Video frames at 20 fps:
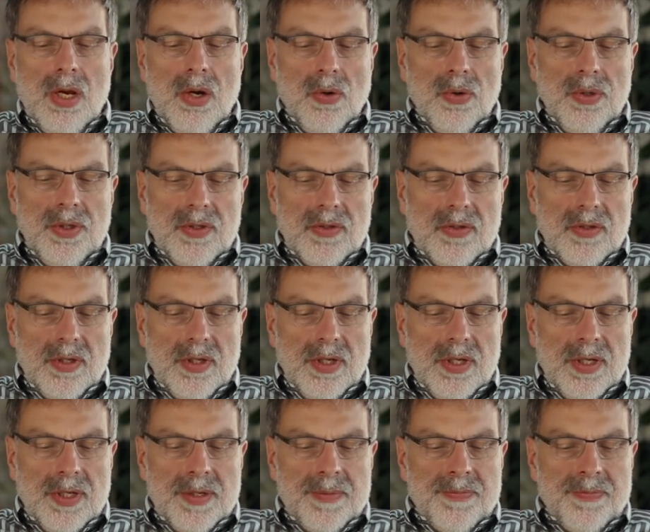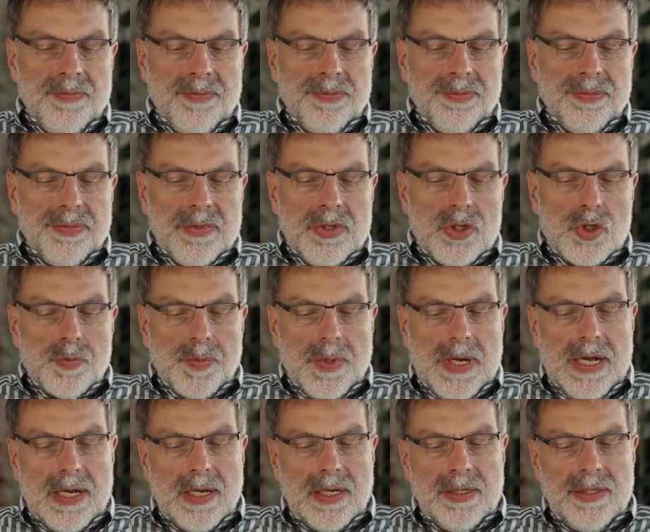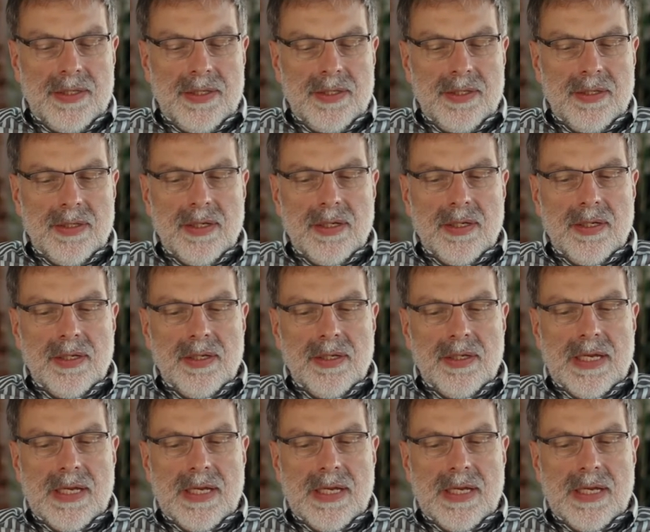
Und ähm, ich sprach in äh,